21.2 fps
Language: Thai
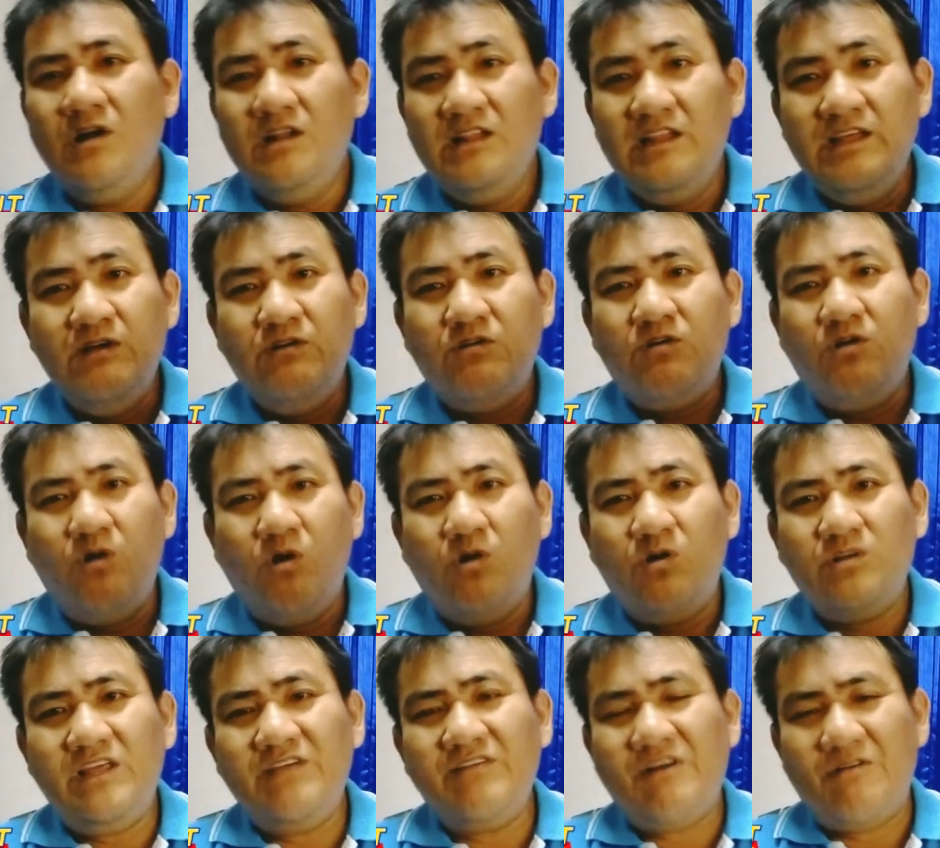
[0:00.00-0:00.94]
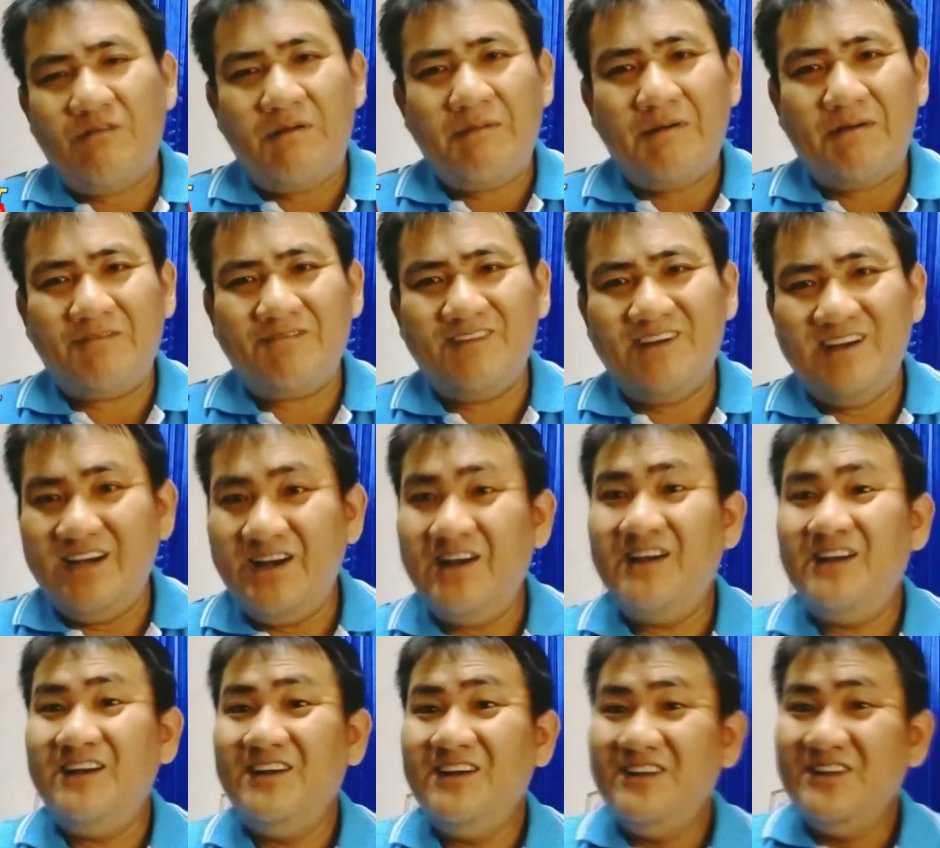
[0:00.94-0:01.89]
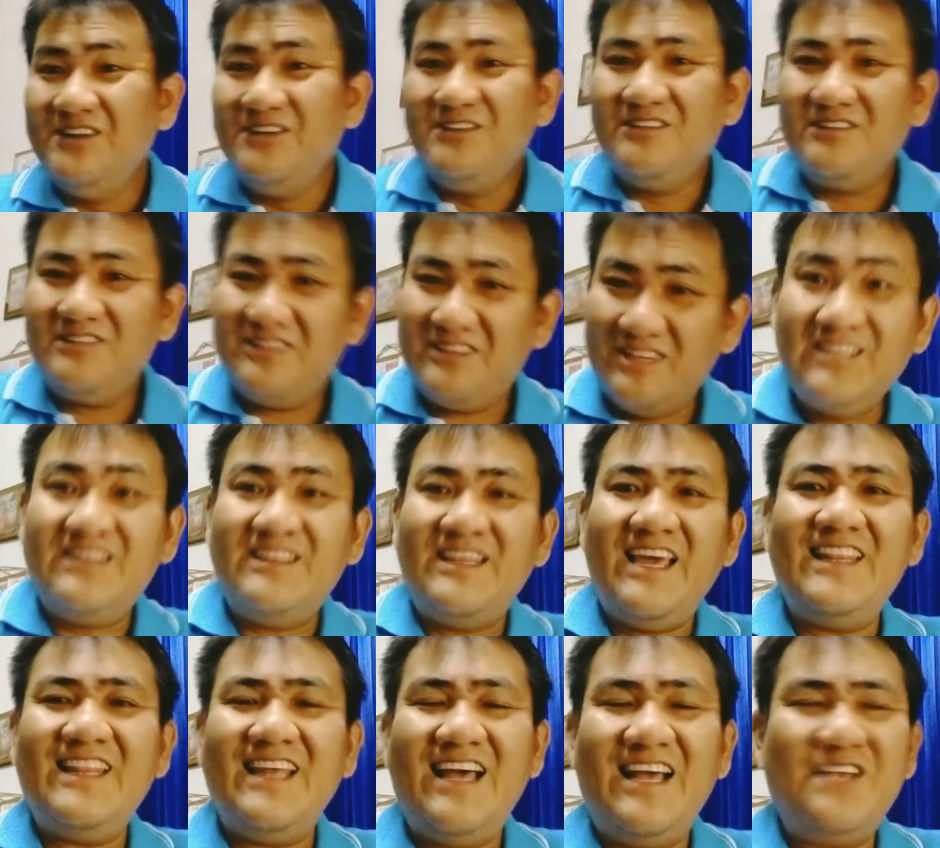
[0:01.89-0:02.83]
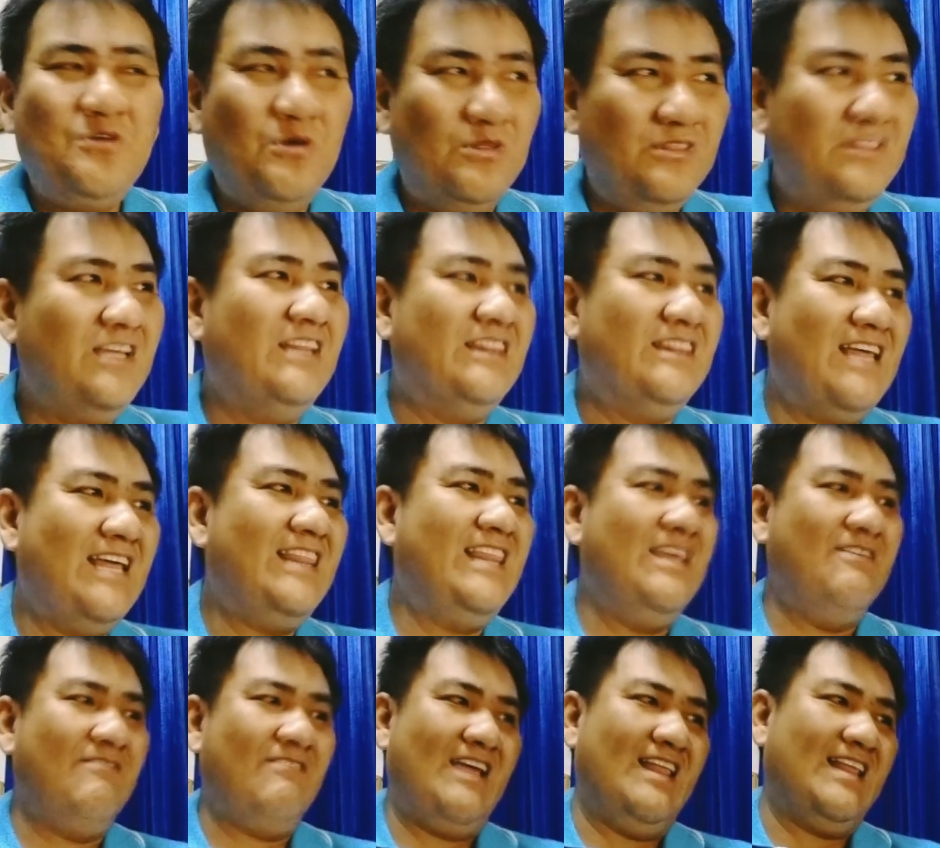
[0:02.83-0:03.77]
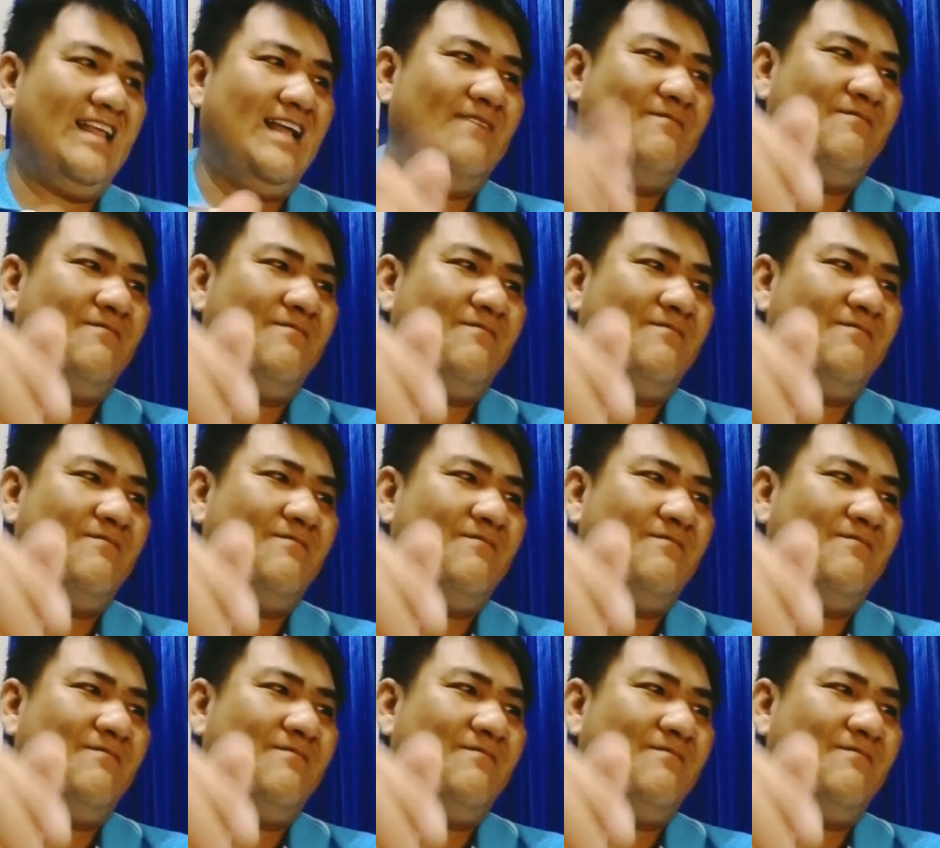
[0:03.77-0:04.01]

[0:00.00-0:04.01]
เลี้ยวโค้งที่แบบว่าแบบเออตื่นเต้นฮะชนตื่นเต้นดีเหมือนกันครับ